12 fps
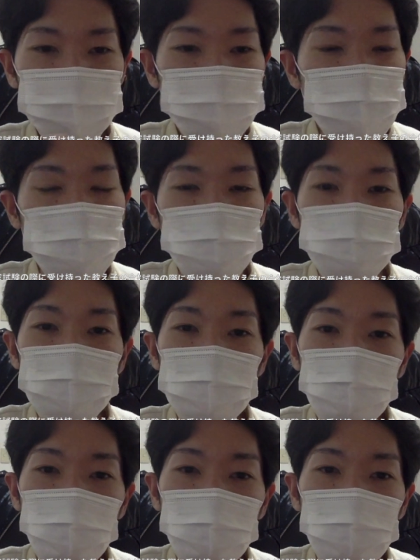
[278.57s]
まあ、そんな
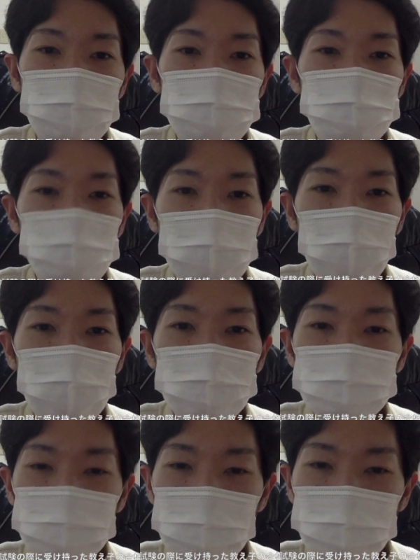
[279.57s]
ところでしょうか。
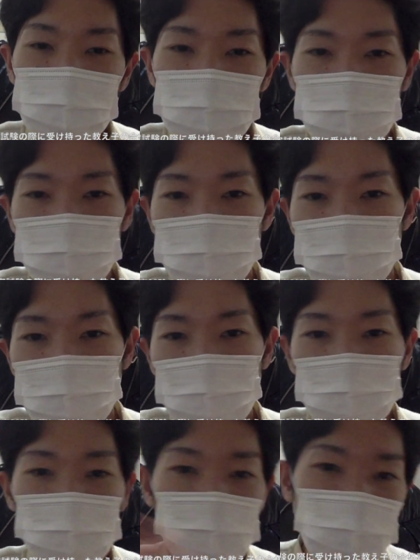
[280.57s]
で、まあ一応、
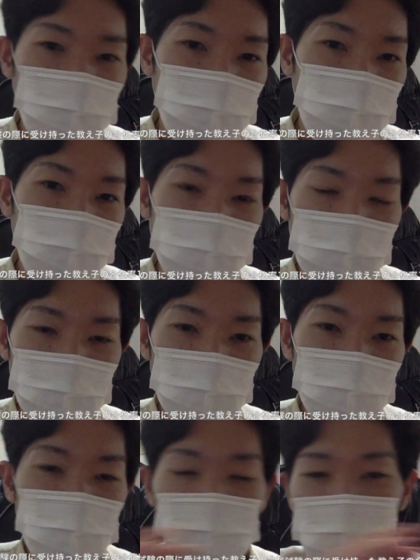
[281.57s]
まあ、この辺りか
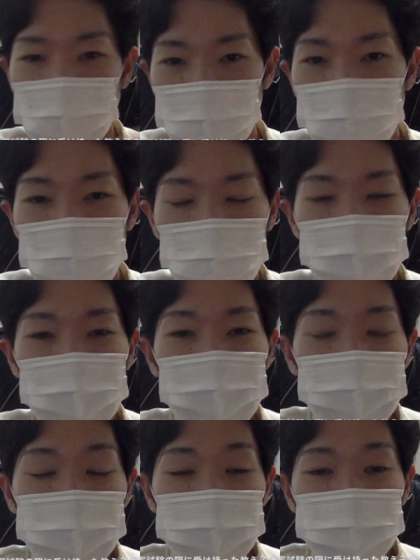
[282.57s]
な、こっちかな、
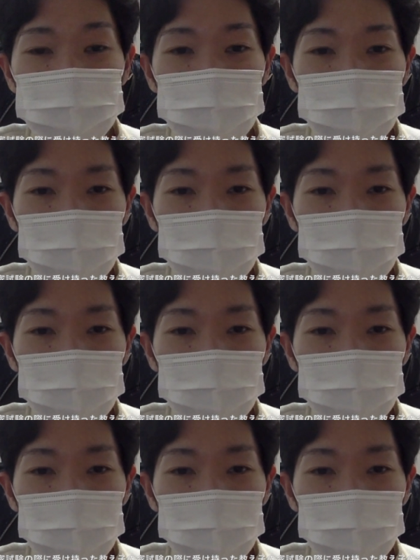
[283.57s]
に、